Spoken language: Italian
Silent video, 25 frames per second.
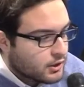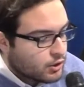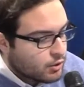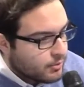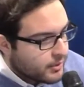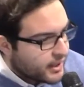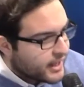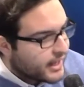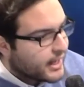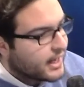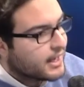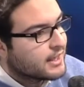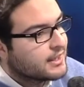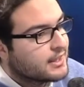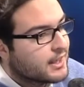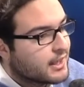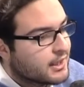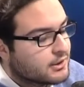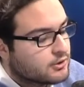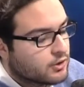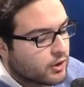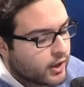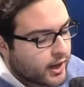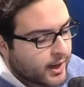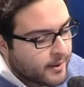Domenicale di
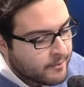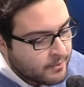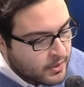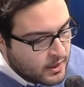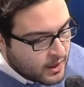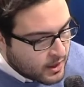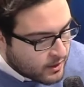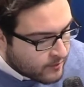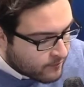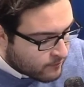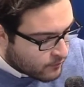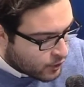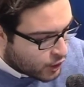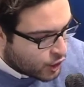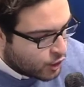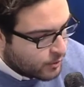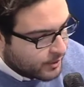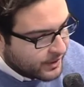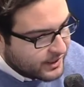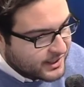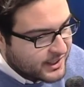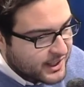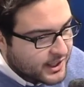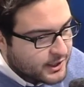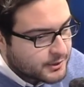Casoria volevo
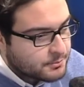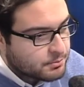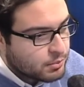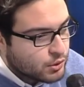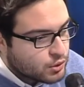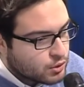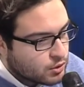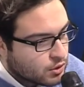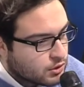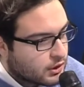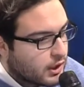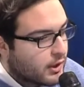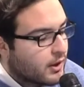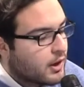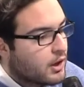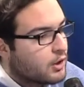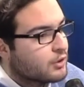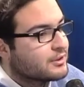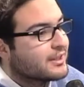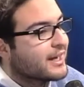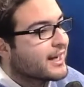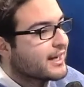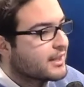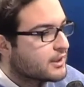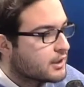prendere spunto da una
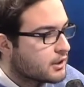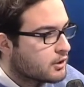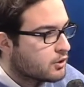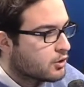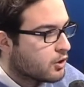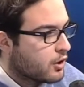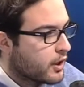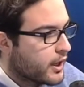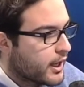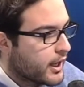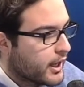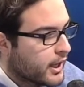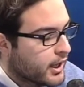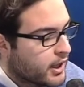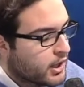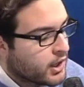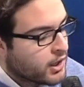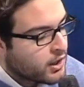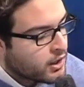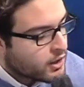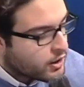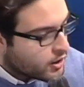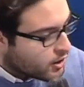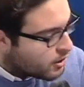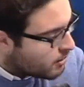cosa che ha detto lei.
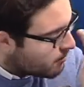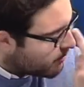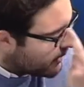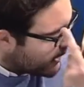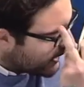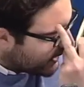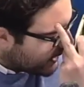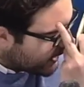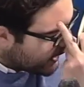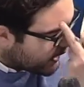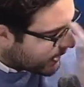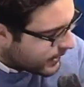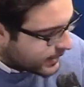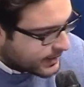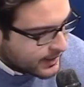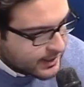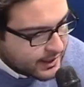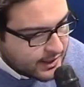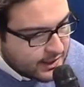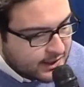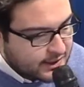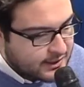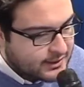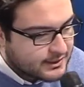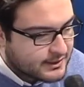Come
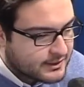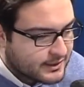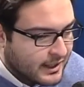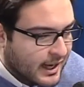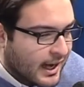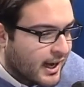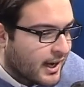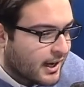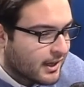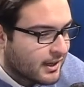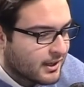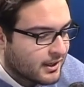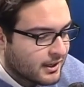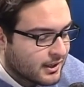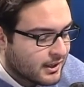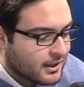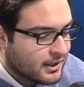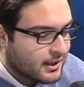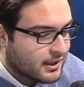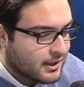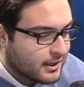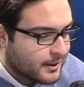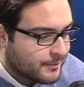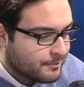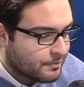chi sa,
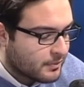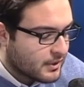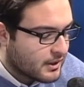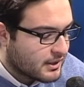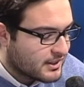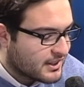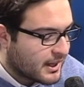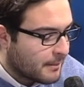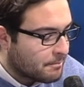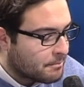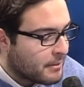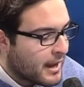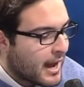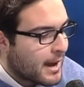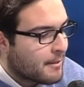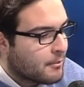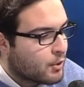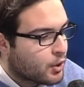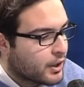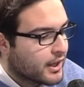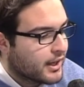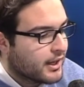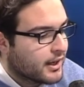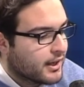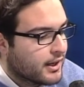ehm,
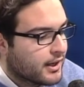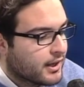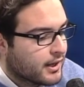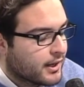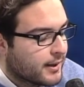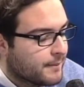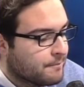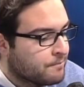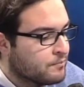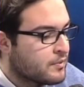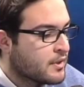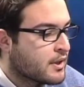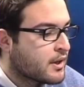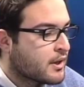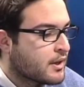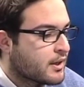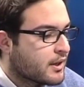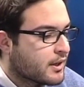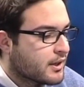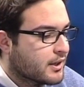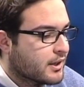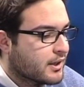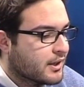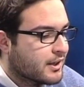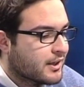sappiamo che
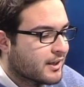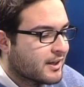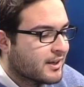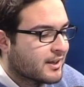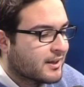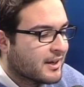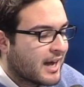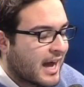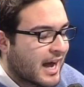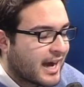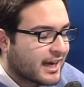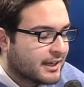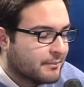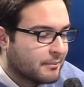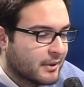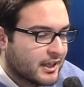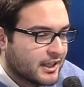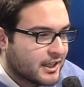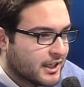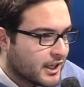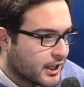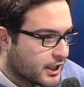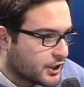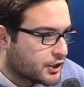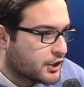eh,
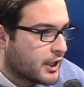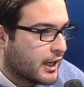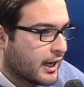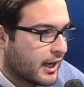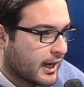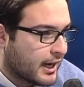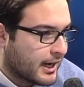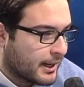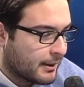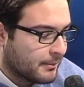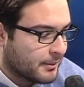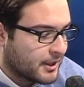Ahmadinejad,